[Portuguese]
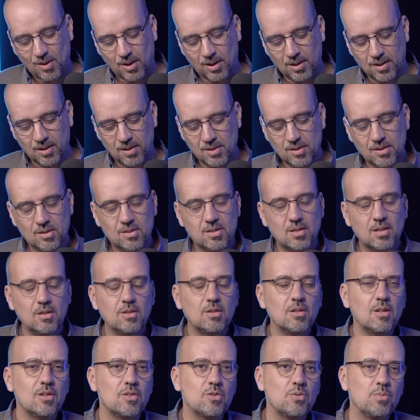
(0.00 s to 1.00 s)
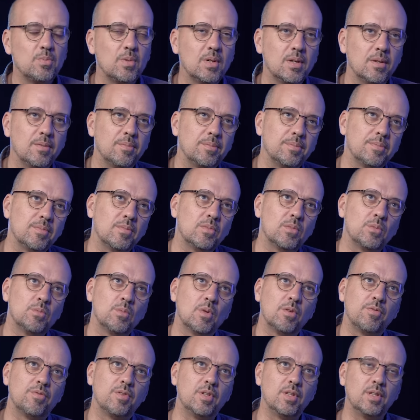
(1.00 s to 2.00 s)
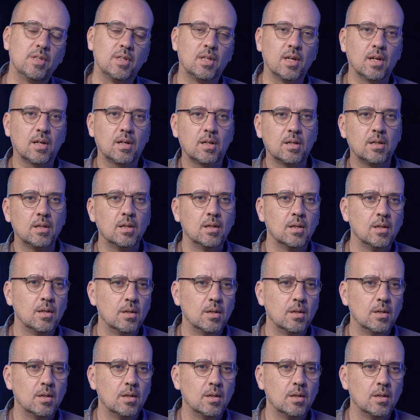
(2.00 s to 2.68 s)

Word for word: Olha, sendo nós uma, uma fintech,